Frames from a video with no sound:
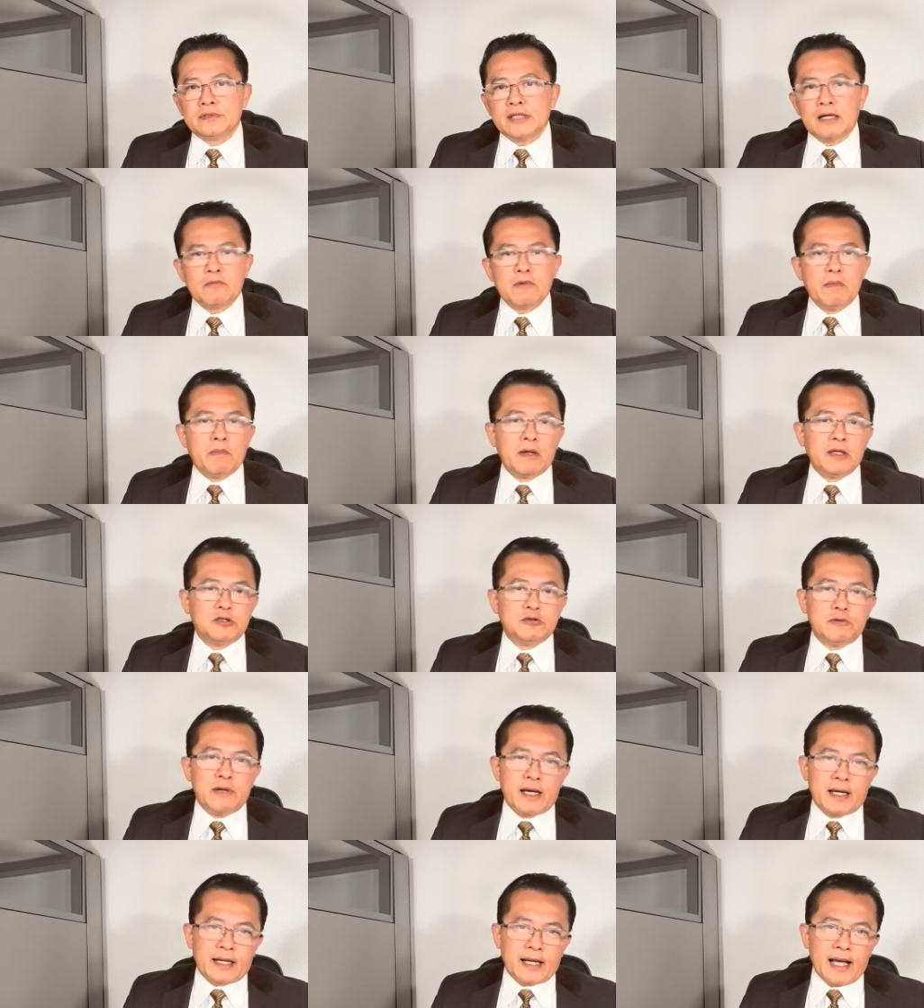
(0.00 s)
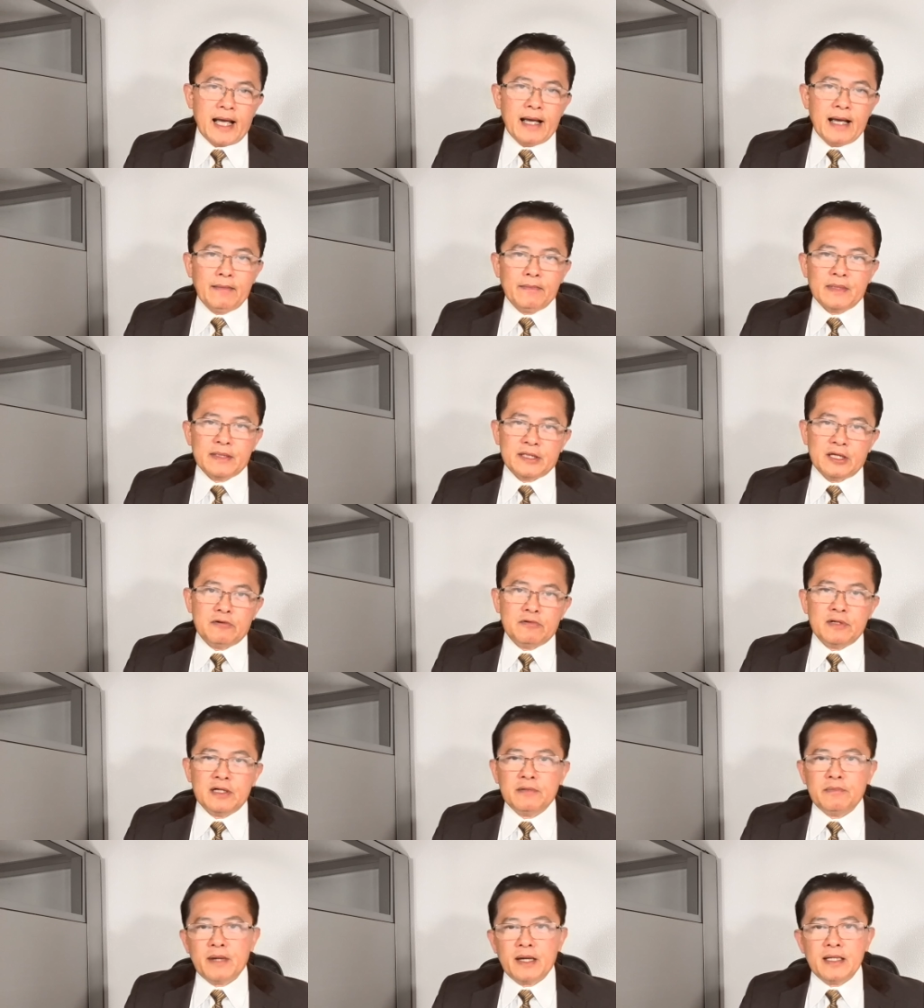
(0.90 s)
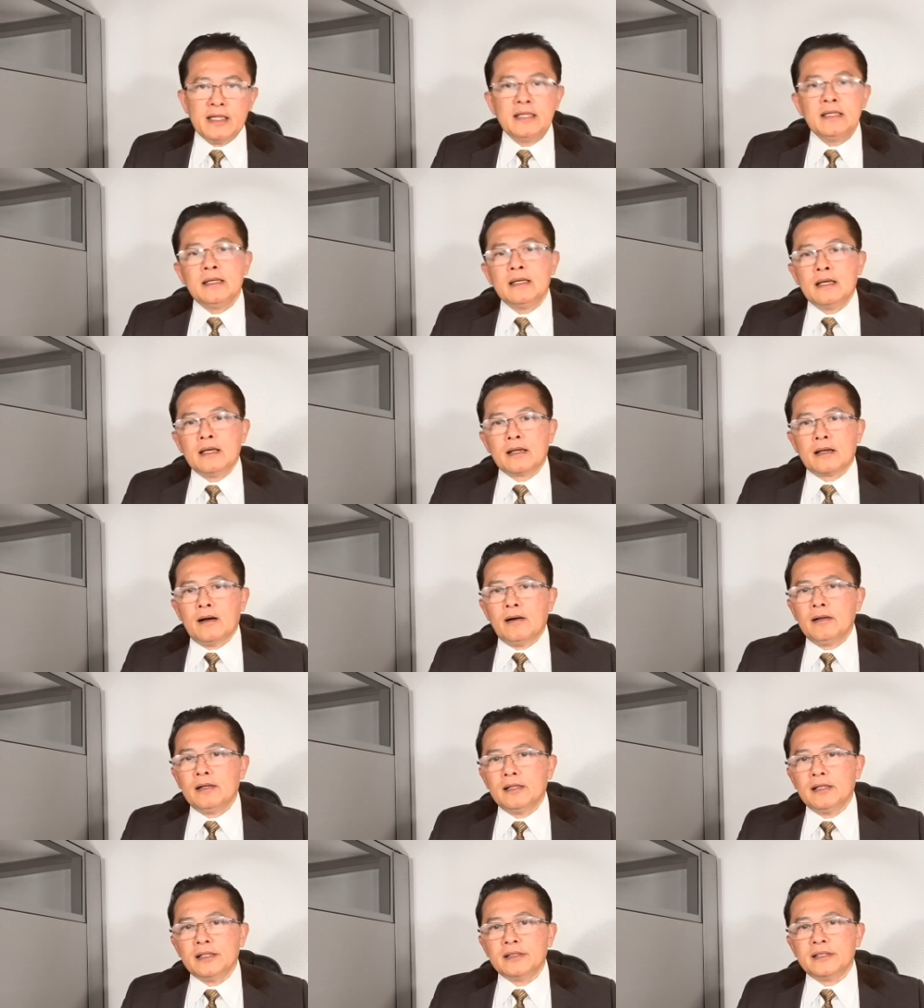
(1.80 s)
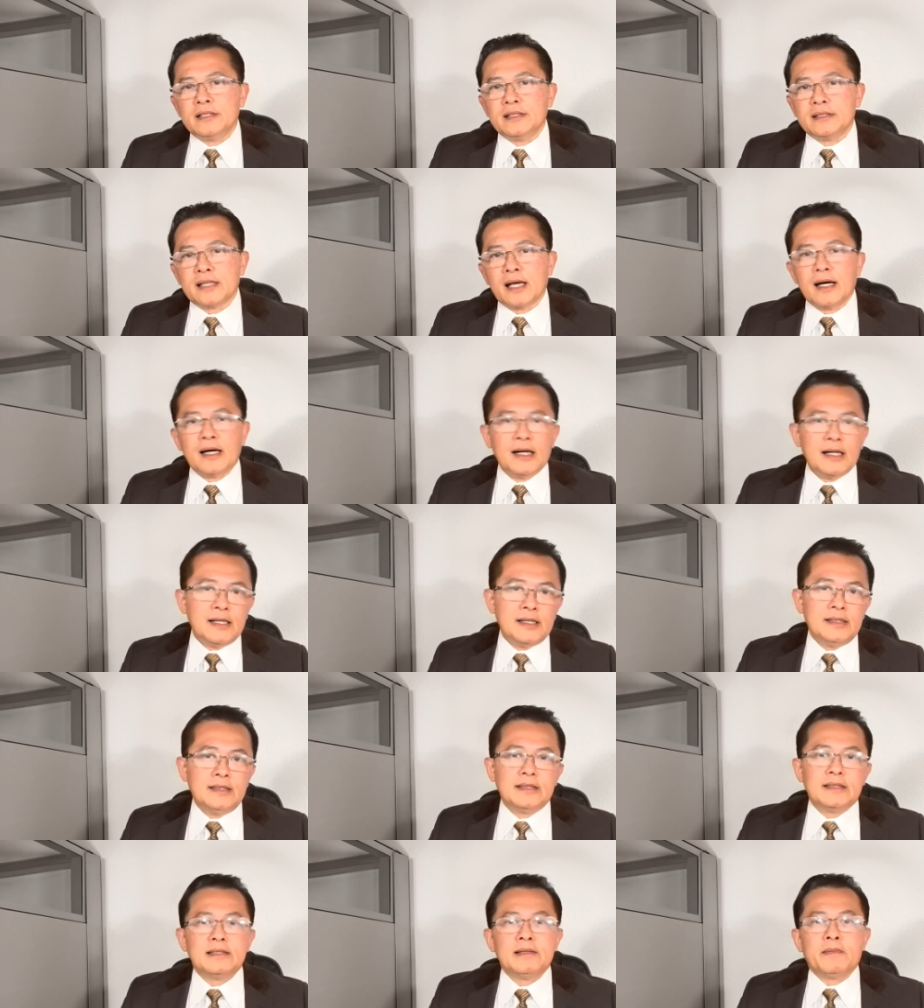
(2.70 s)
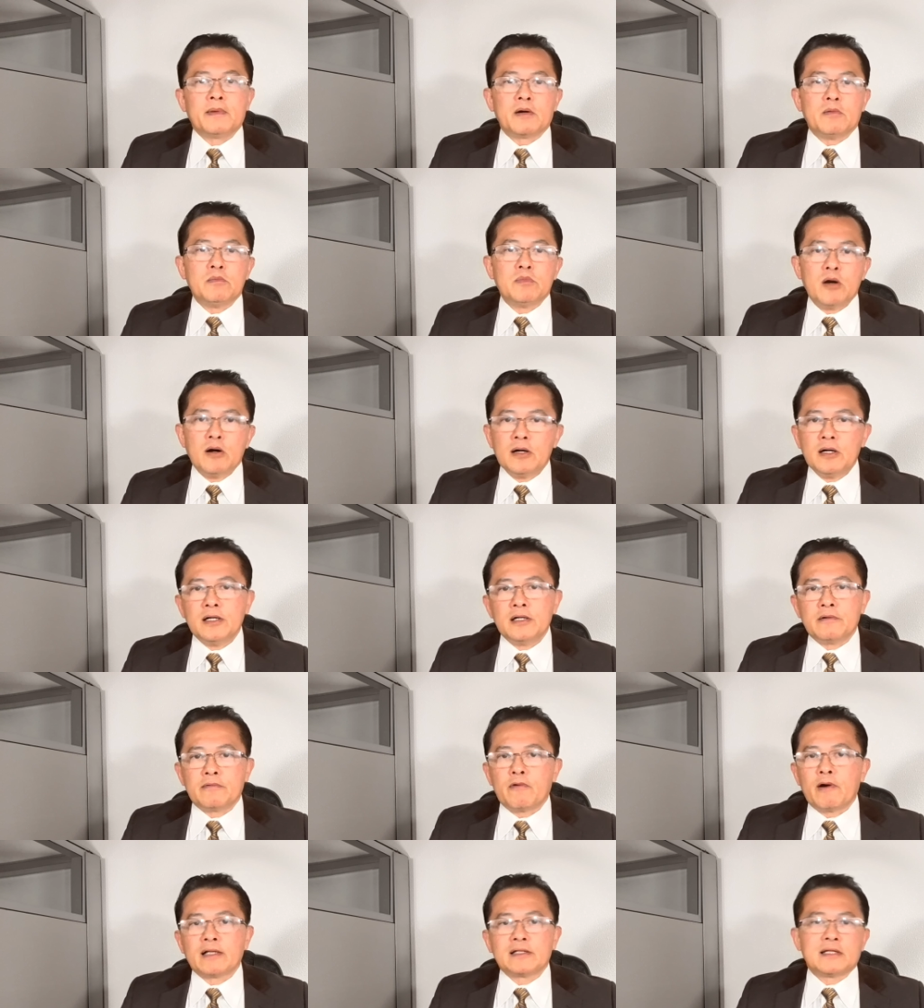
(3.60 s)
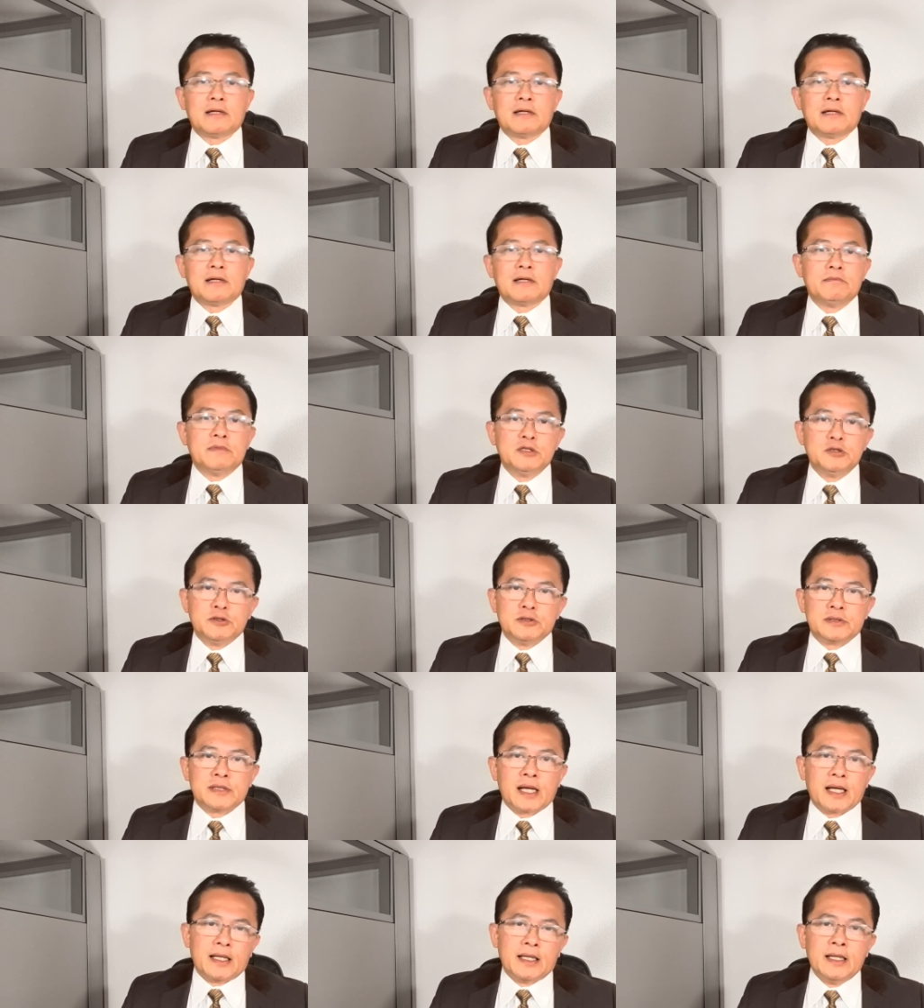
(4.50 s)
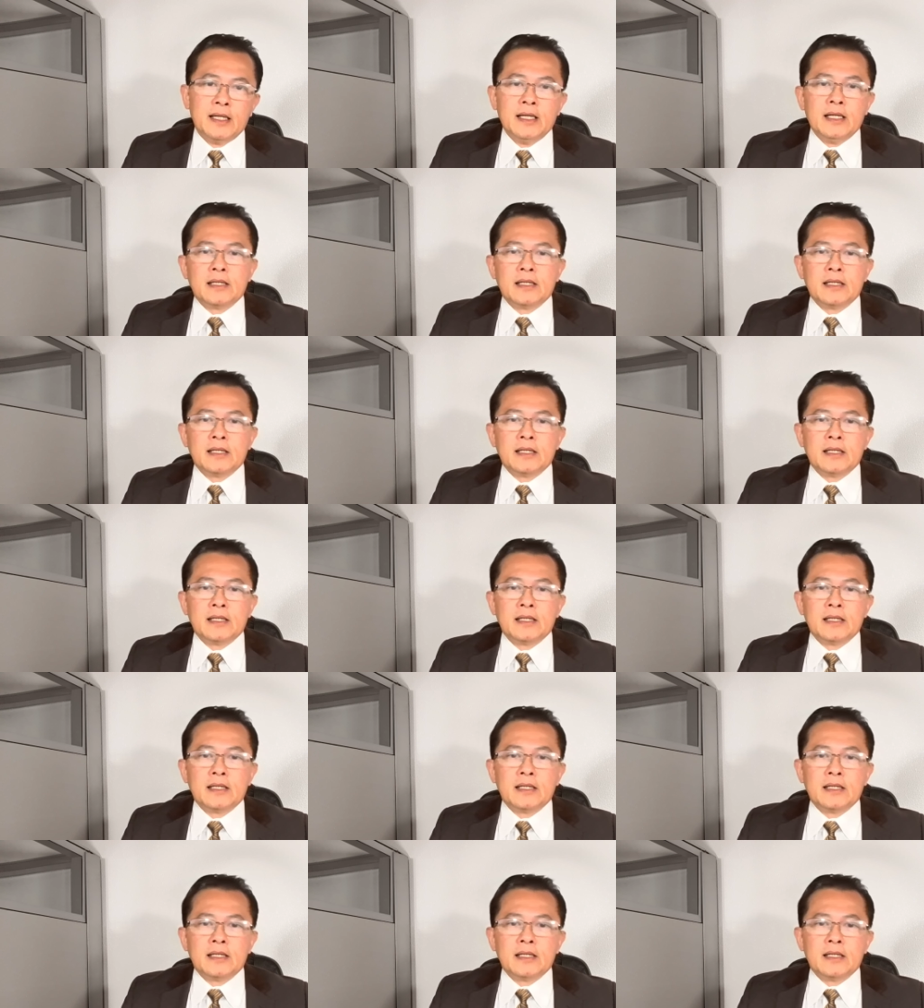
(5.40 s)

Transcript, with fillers: sang qua một cái chủ đề khác mà nhiều người Mỹ có người thì thờ ơ nhưng mà cũng có người quan tâm đến chuyện này